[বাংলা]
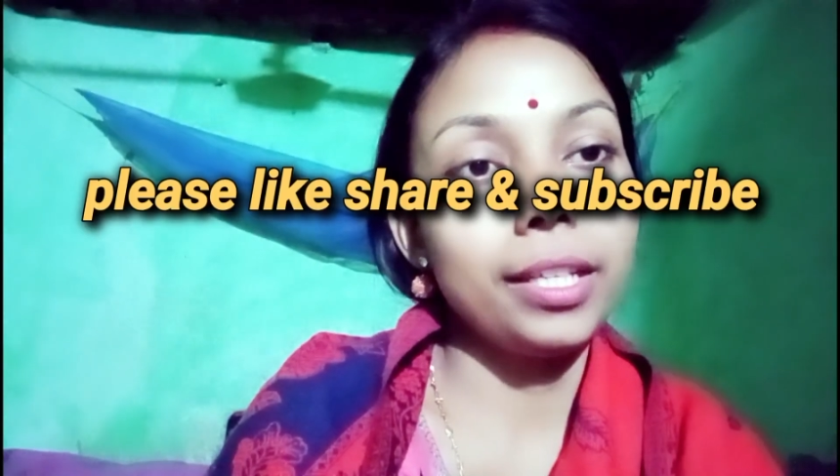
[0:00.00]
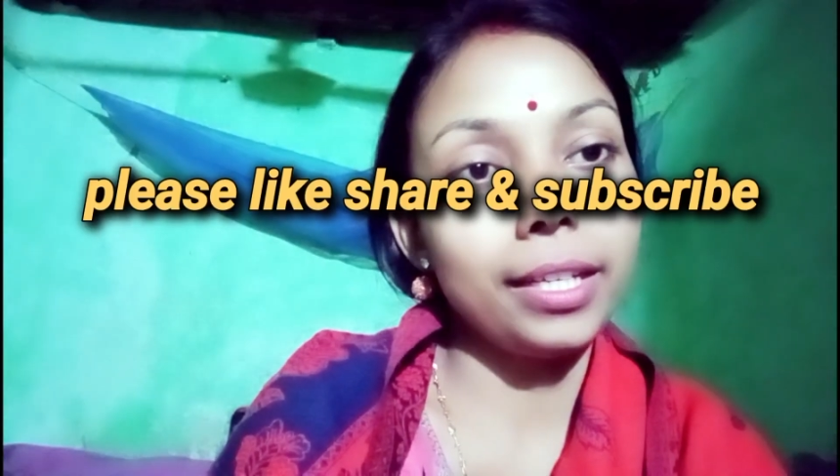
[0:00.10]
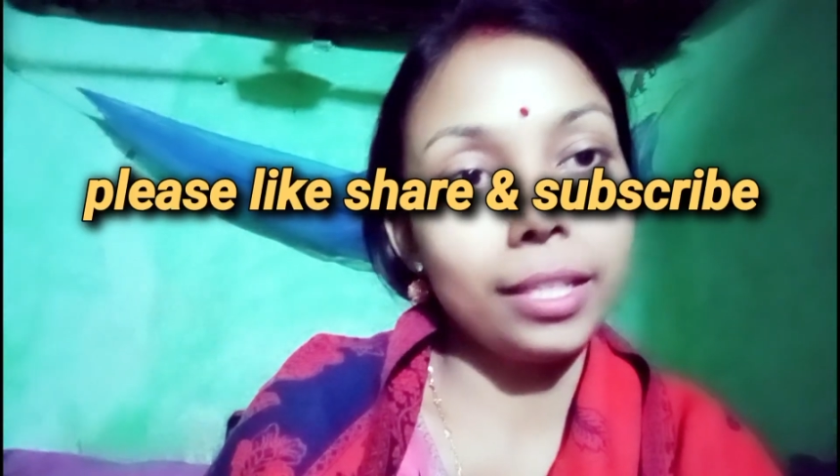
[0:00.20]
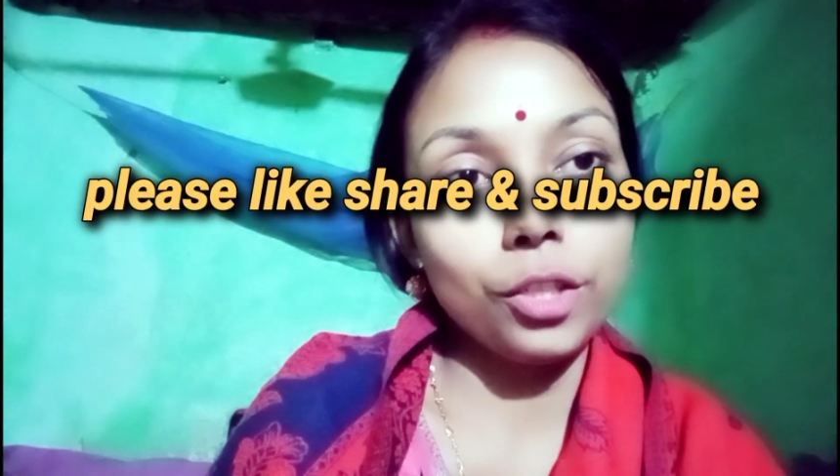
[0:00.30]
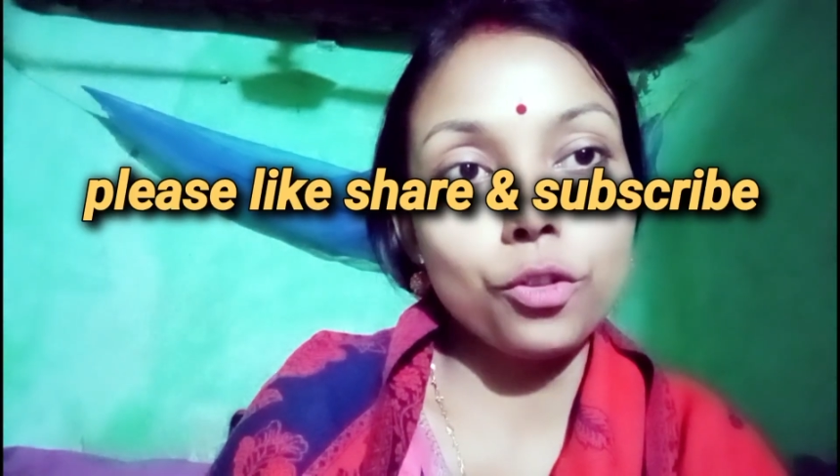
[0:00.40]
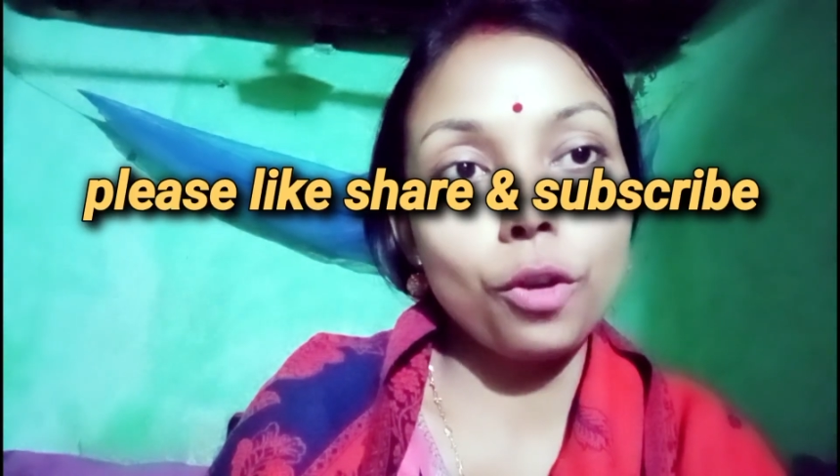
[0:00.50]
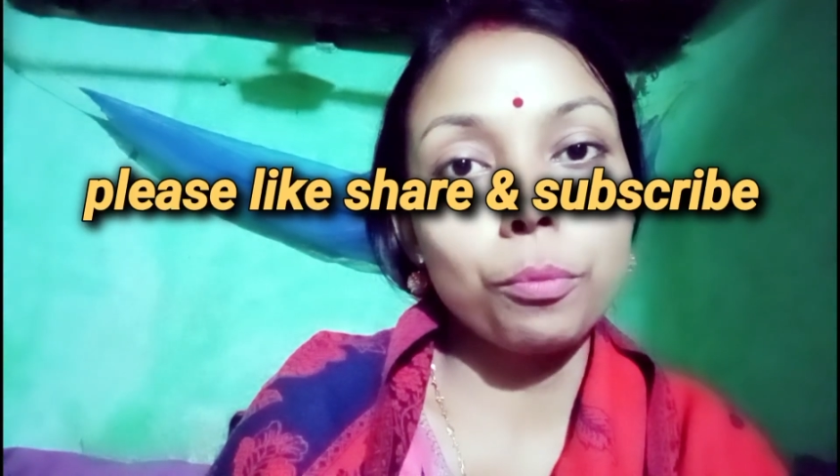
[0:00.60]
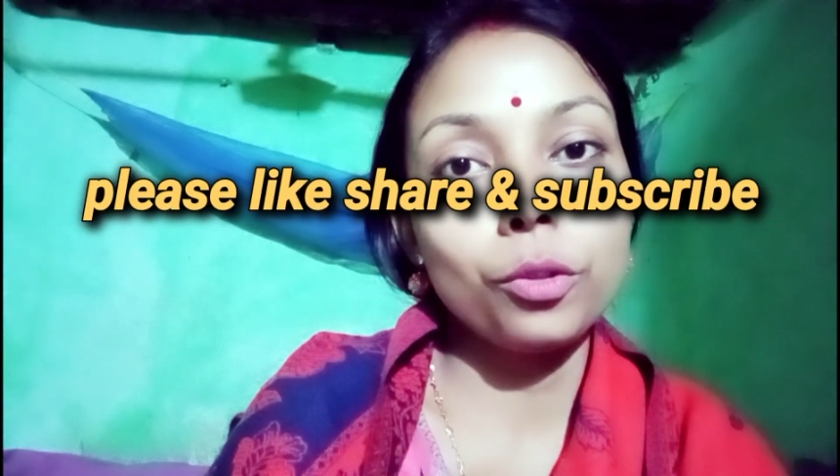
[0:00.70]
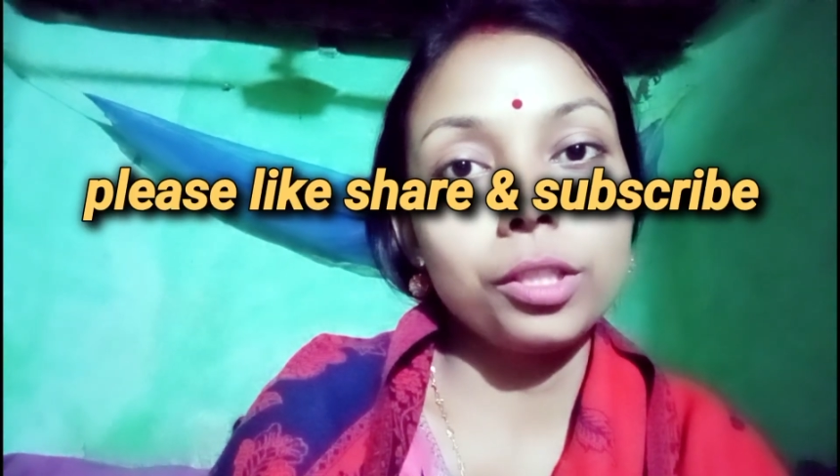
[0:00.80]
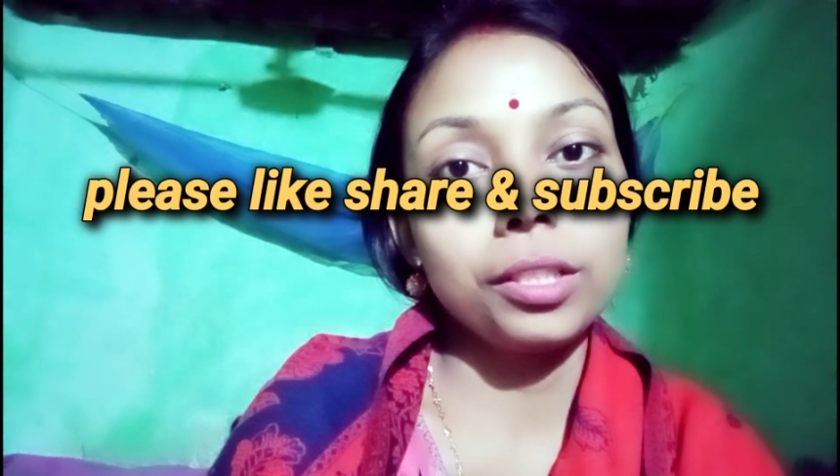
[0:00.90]
এখানে স্টপ
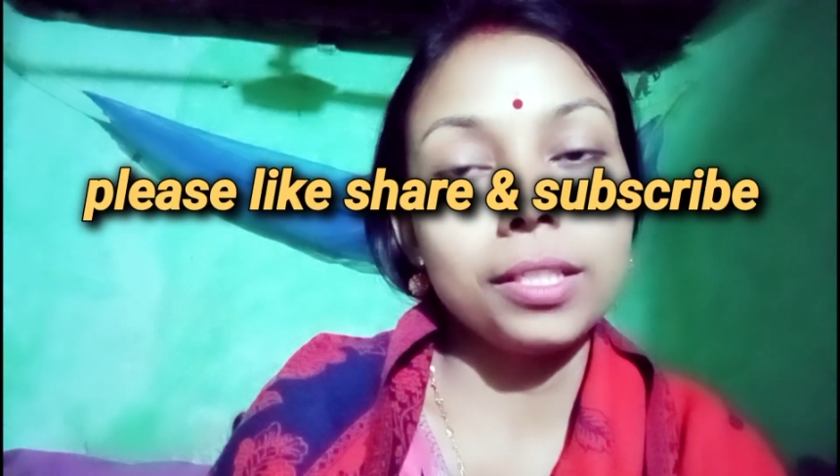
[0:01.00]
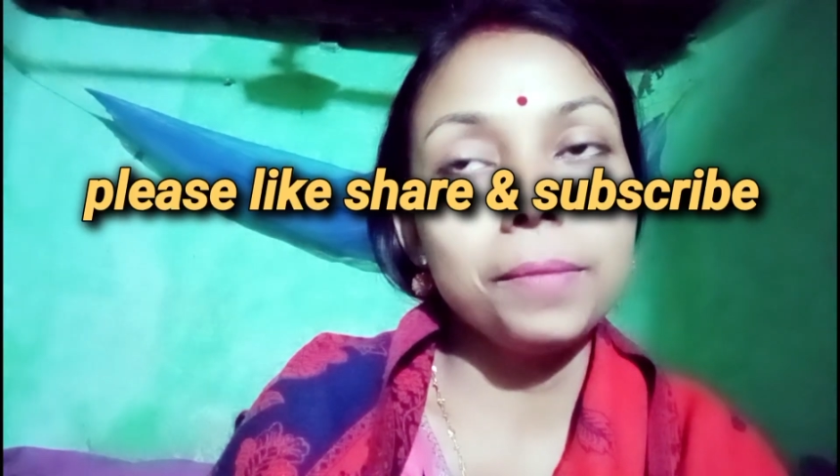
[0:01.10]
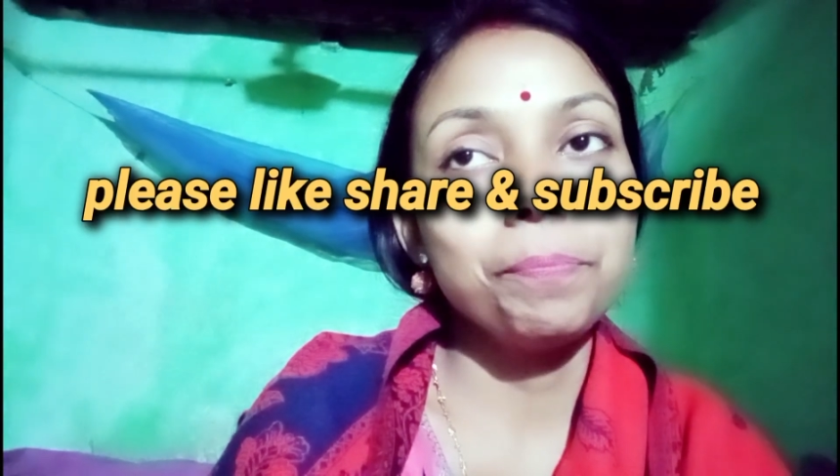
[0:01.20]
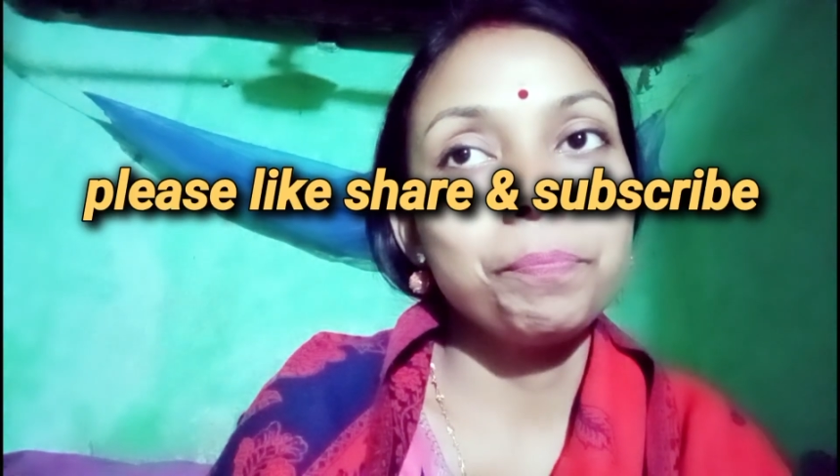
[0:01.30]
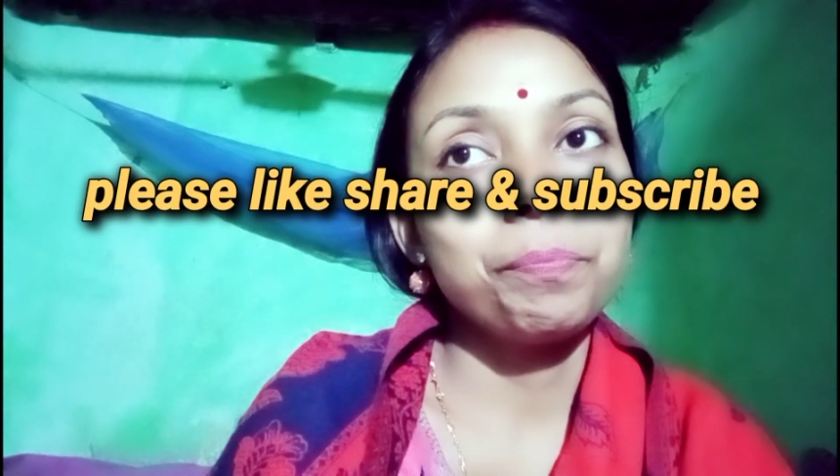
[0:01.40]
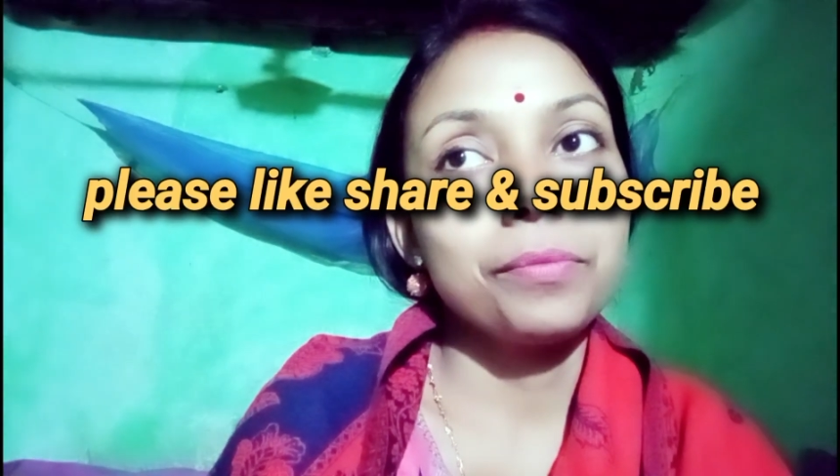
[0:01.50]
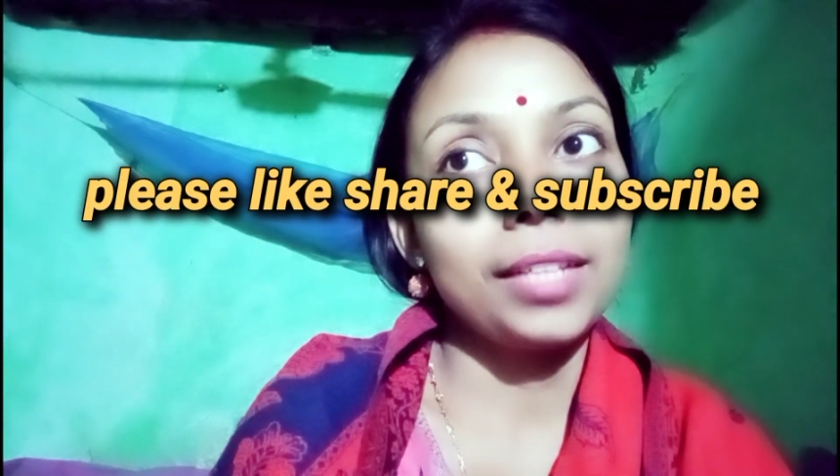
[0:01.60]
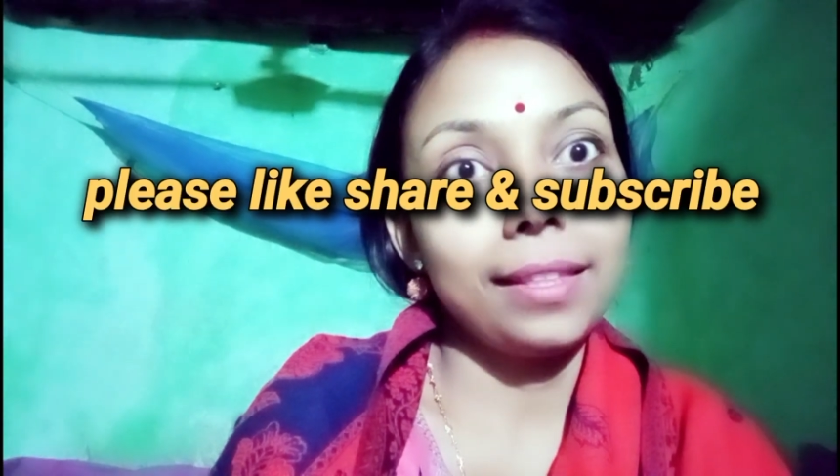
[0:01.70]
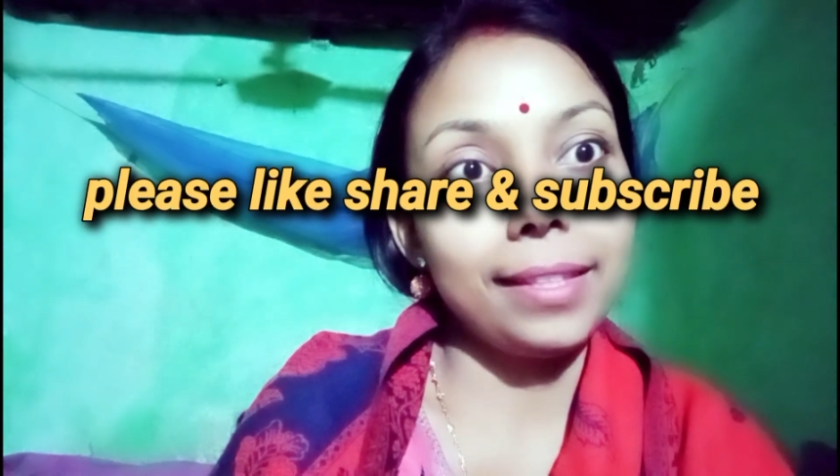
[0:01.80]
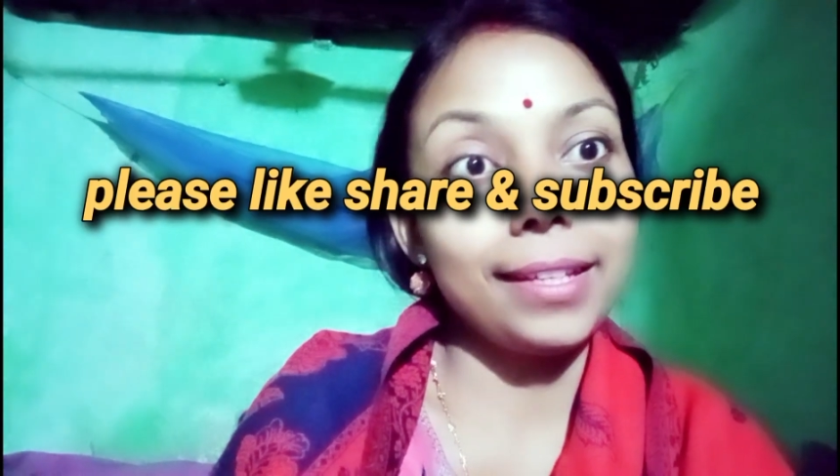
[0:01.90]
করে দিচ্ছি
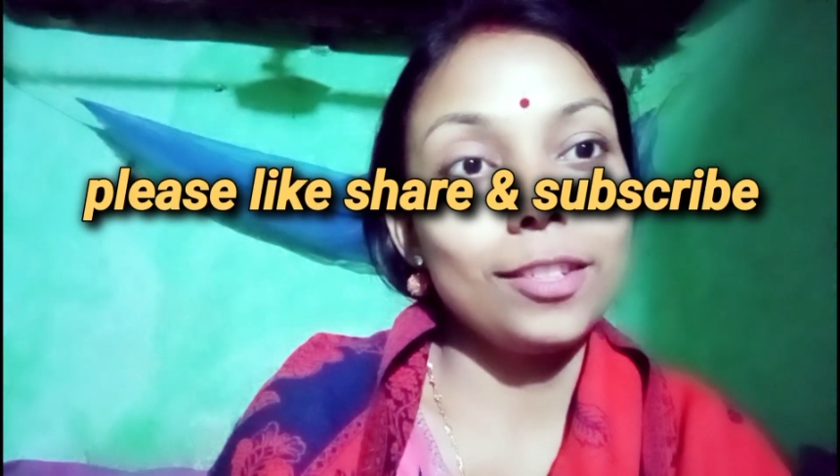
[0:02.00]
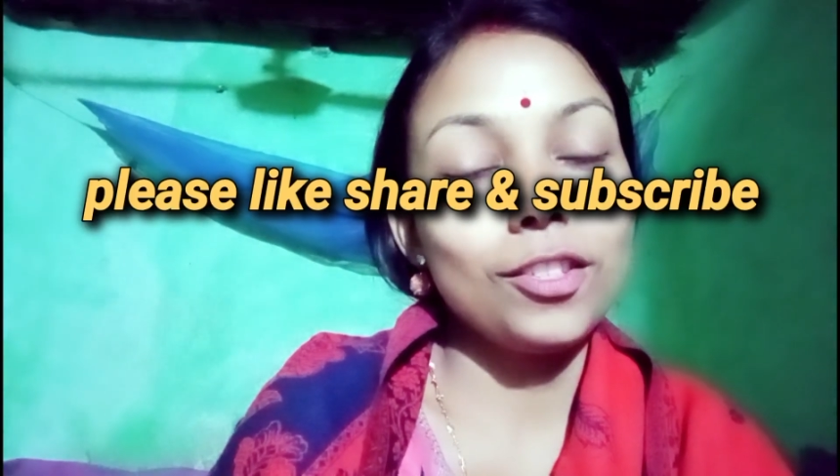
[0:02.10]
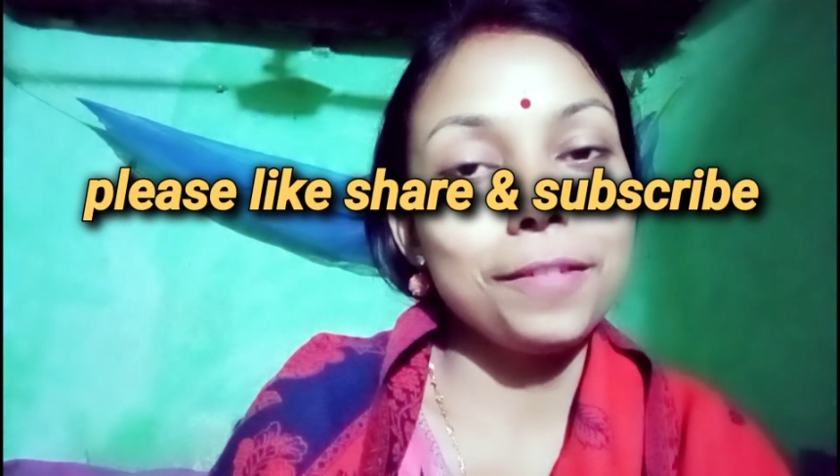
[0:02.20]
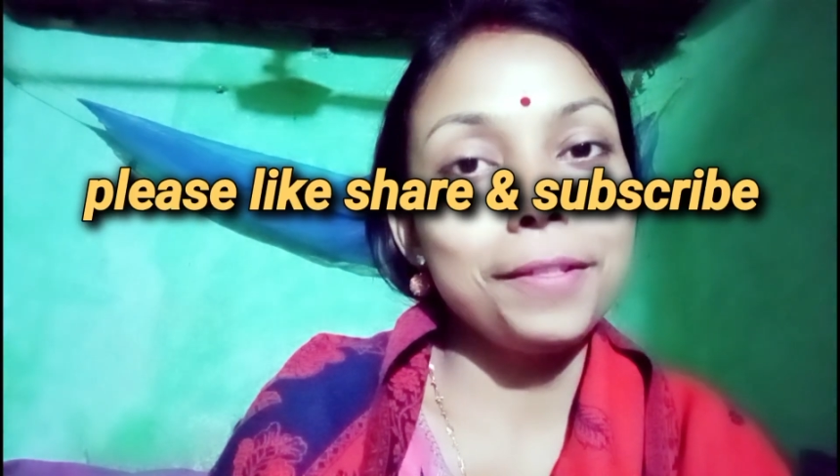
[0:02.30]
দেখা হচ্ছে